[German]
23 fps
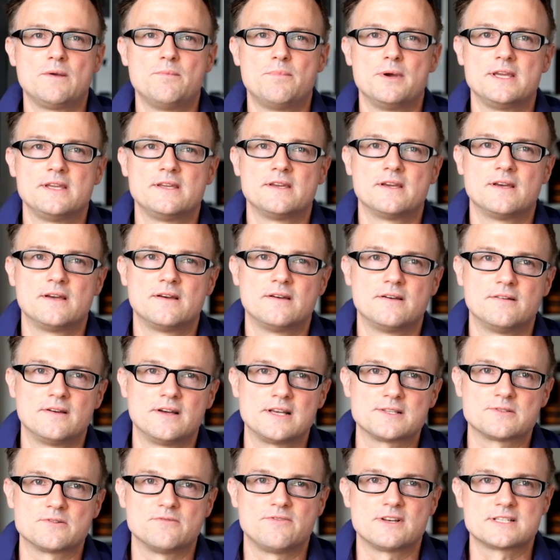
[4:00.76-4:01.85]
bei, äh,
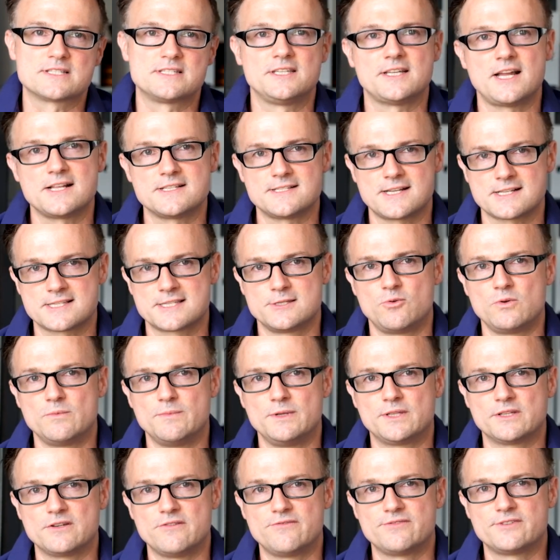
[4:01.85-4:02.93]
also was die Transaktionen
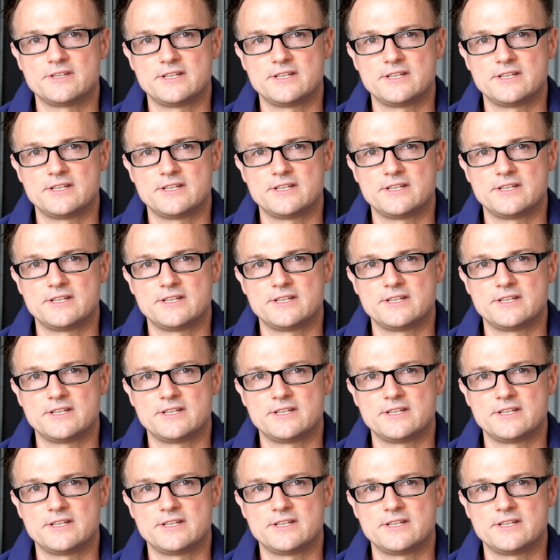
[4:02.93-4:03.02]
betrifft.